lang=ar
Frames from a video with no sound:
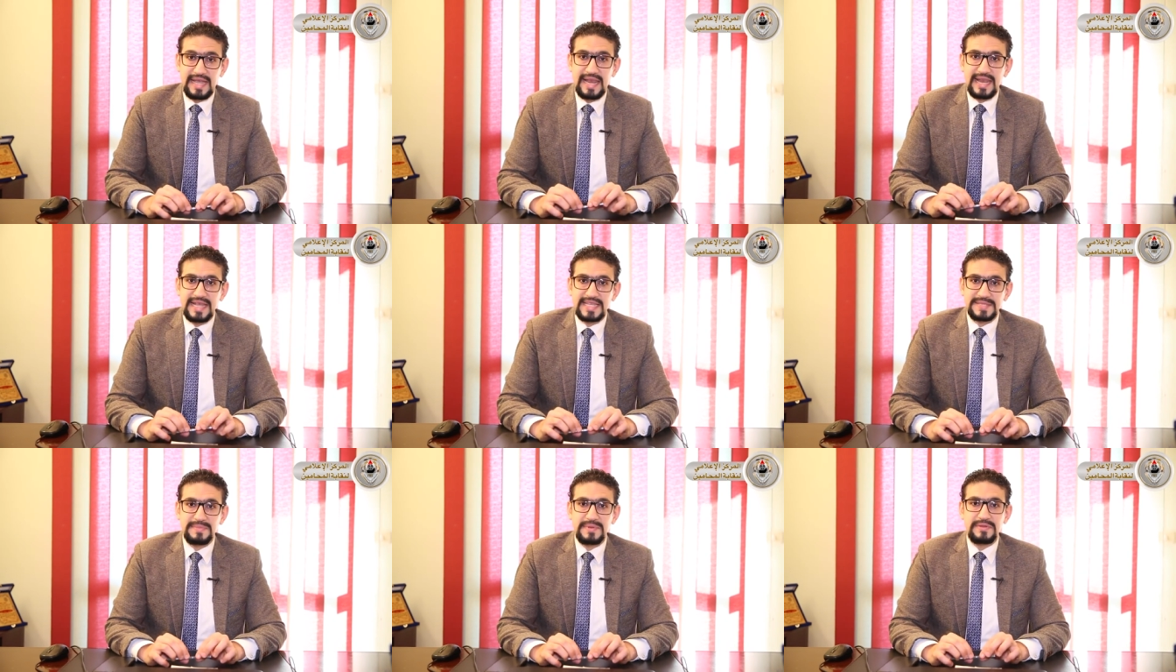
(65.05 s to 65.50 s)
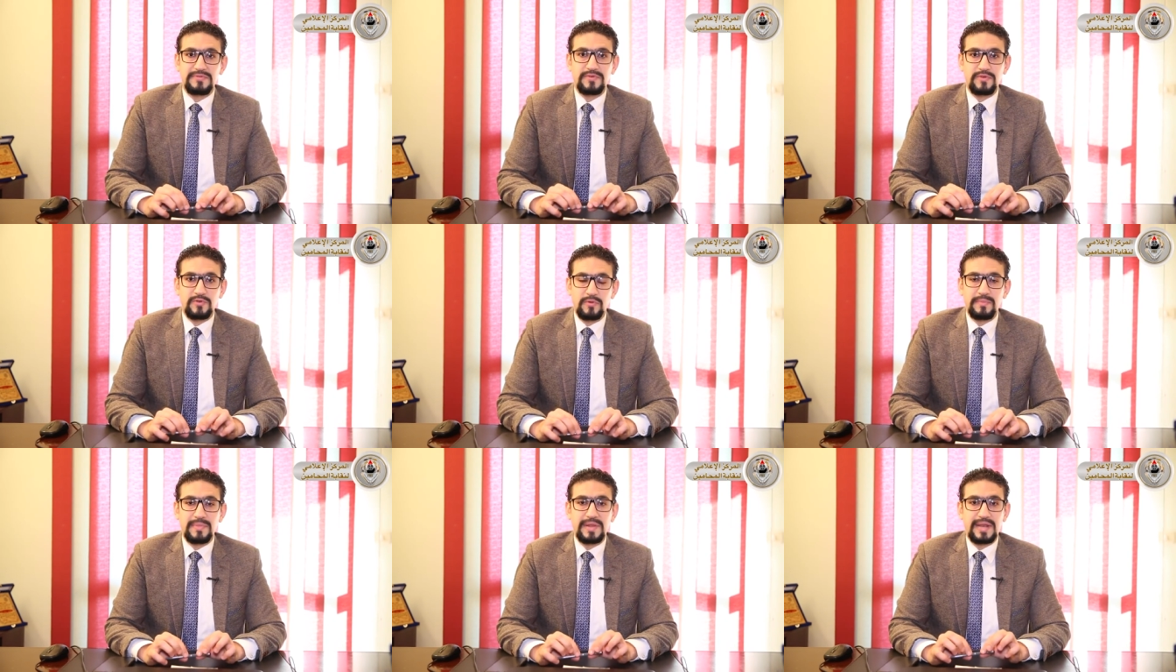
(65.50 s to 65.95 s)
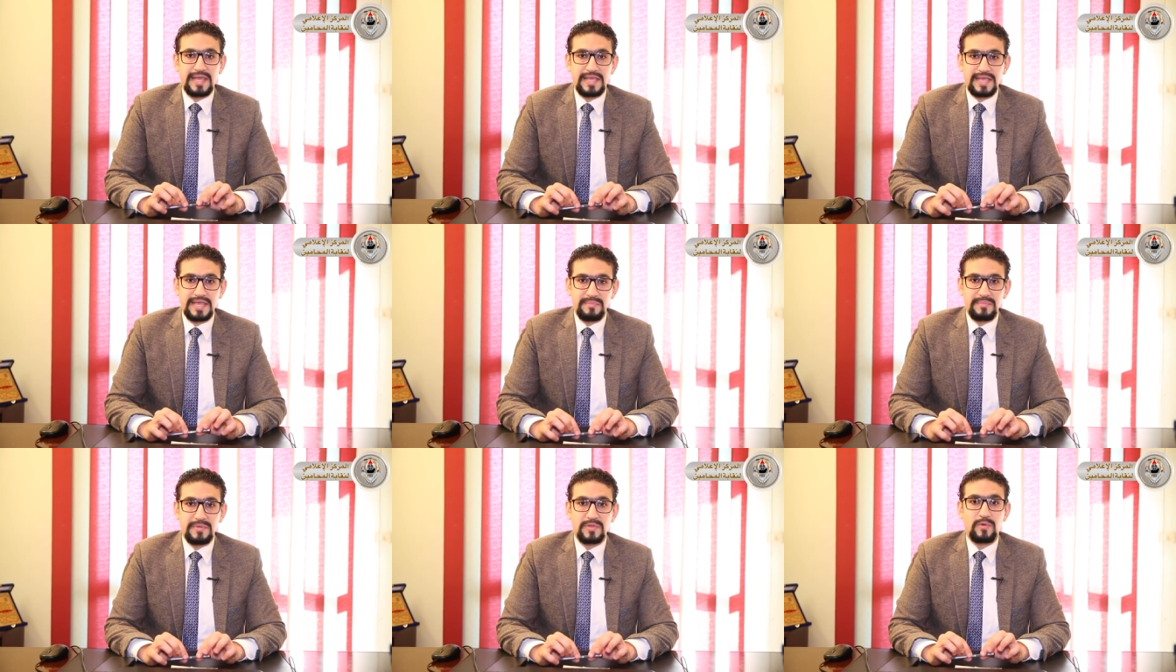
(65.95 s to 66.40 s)
لازما في يوم من
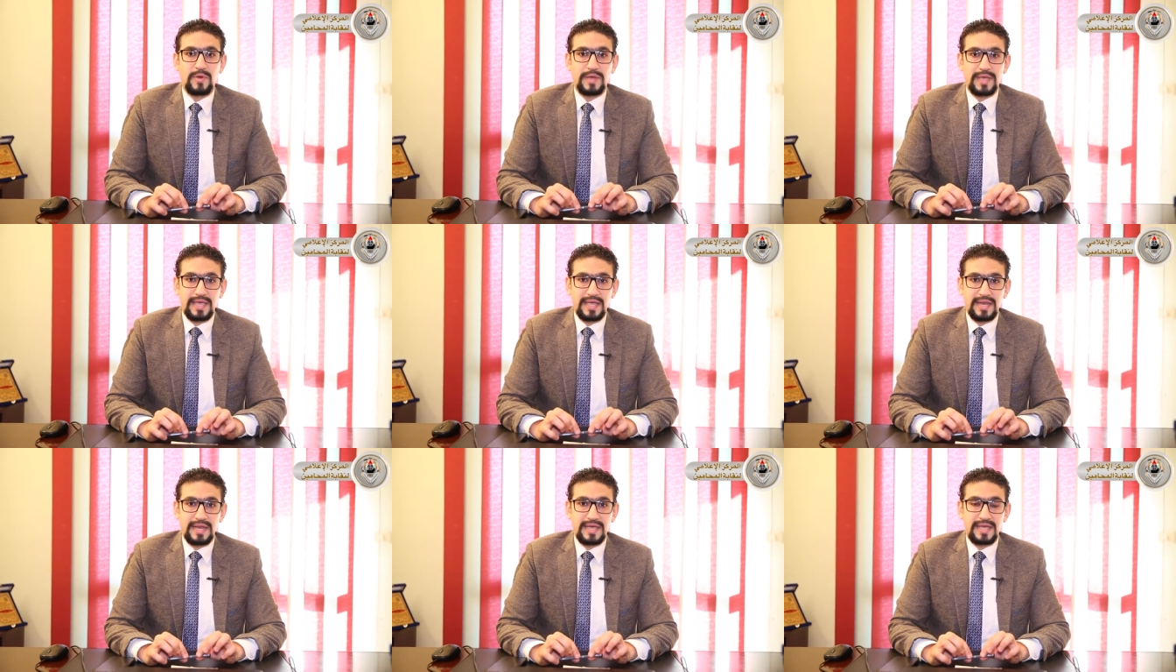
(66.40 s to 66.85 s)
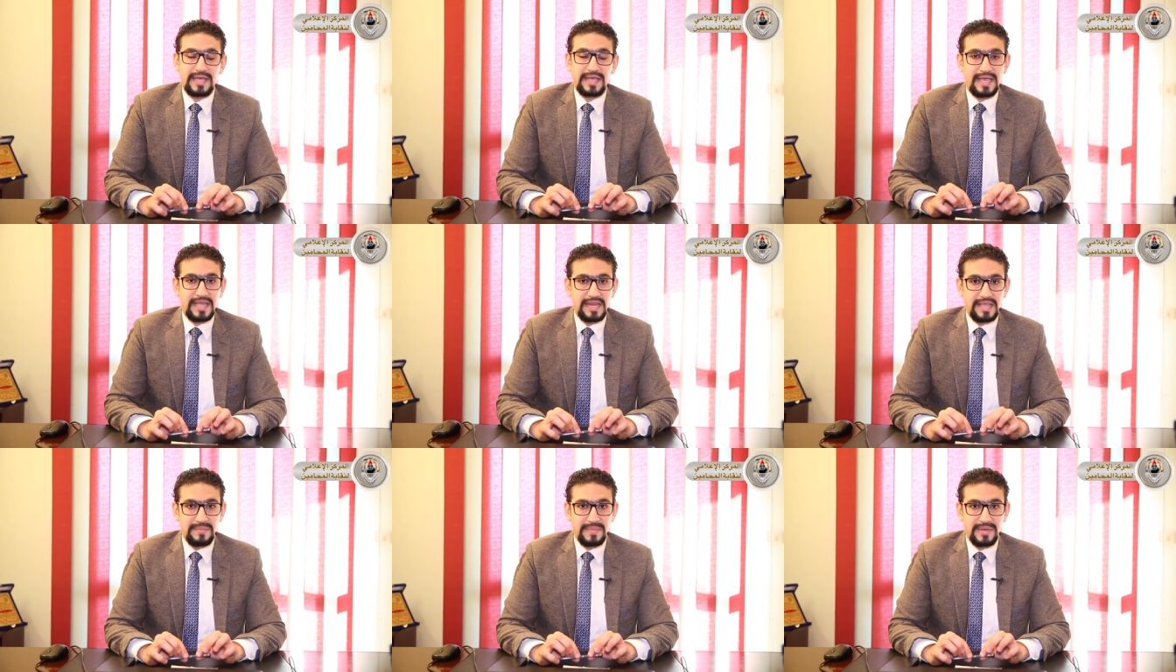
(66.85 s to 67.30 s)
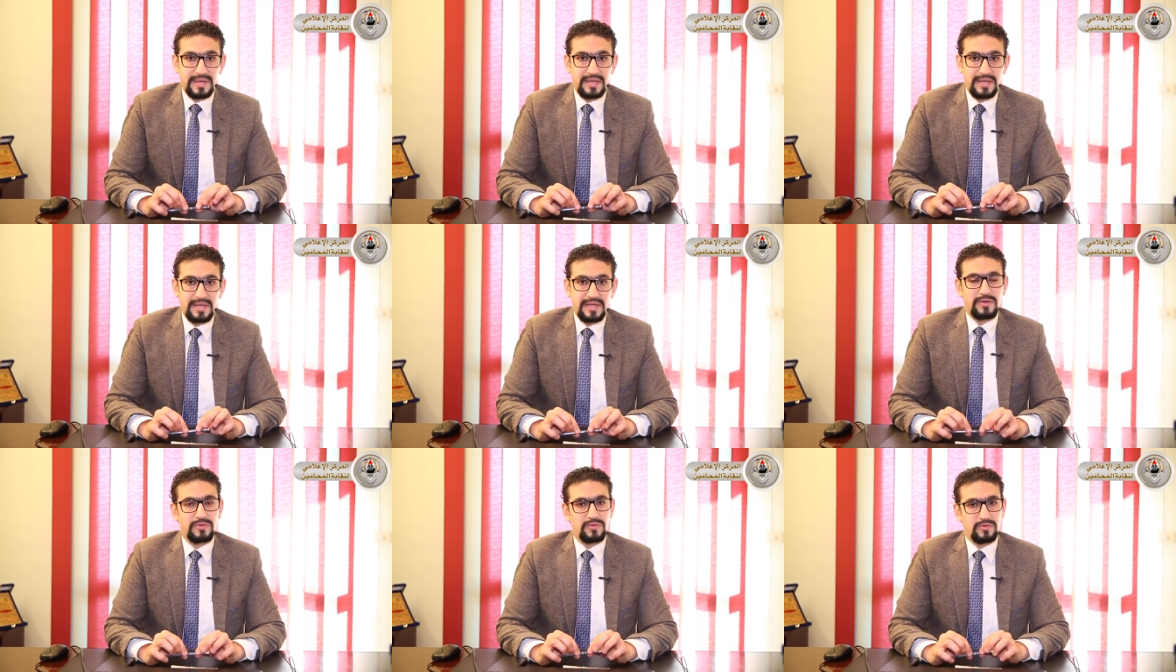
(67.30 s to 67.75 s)
الأيام بتواجهنا جريمة
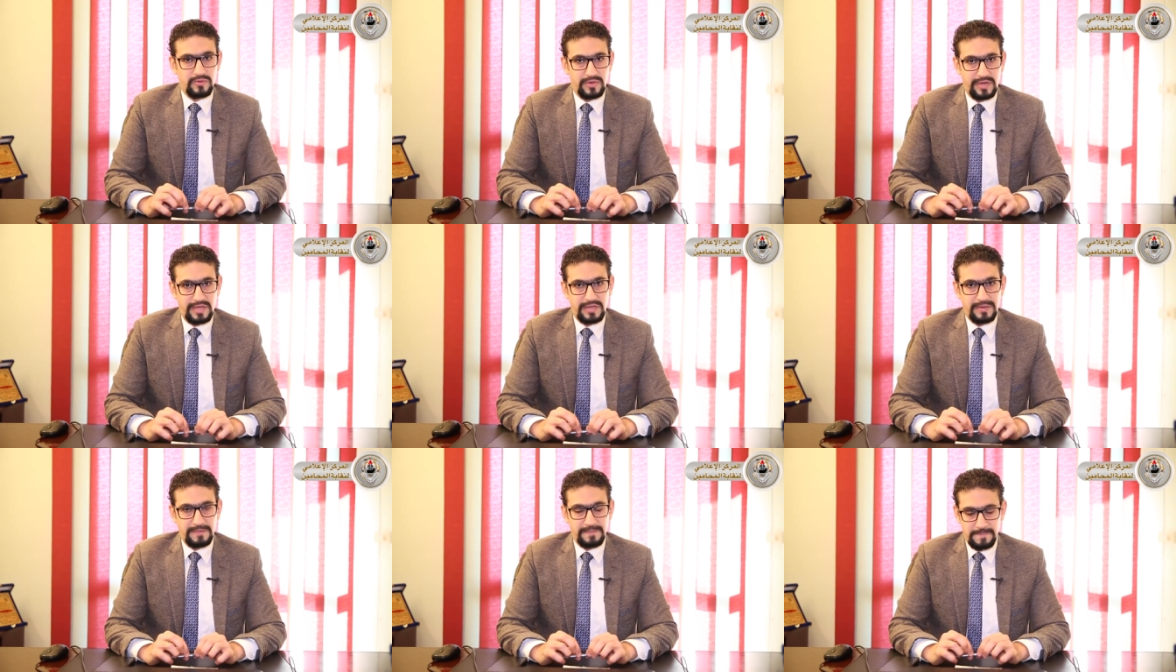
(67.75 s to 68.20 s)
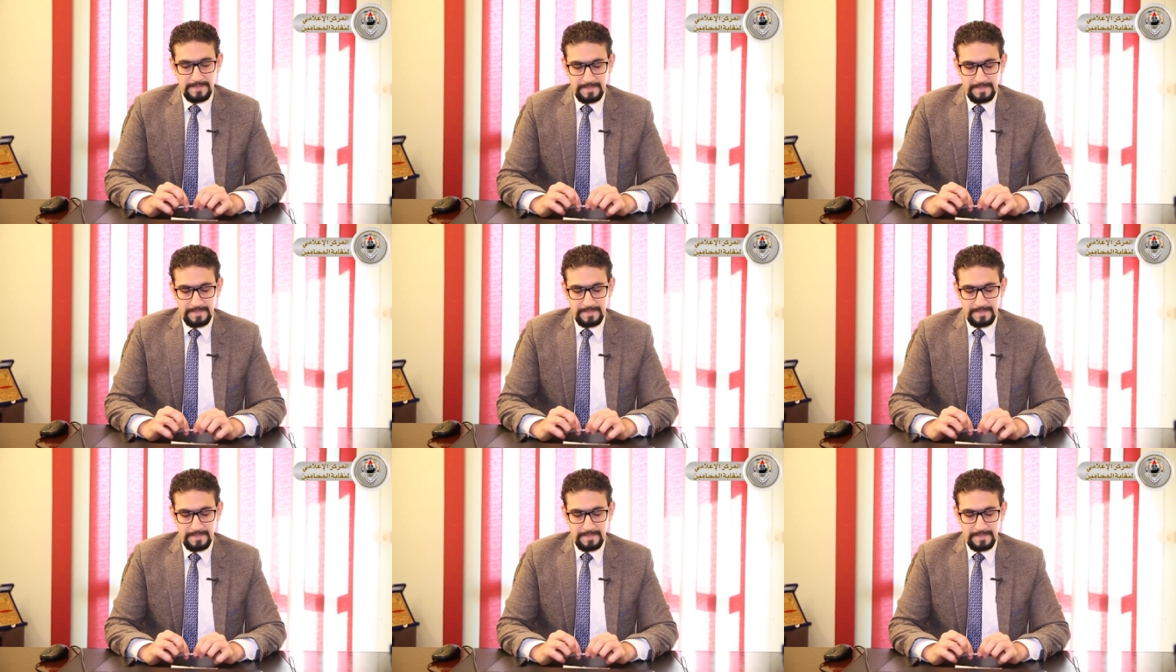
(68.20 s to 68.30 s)
إلكترونية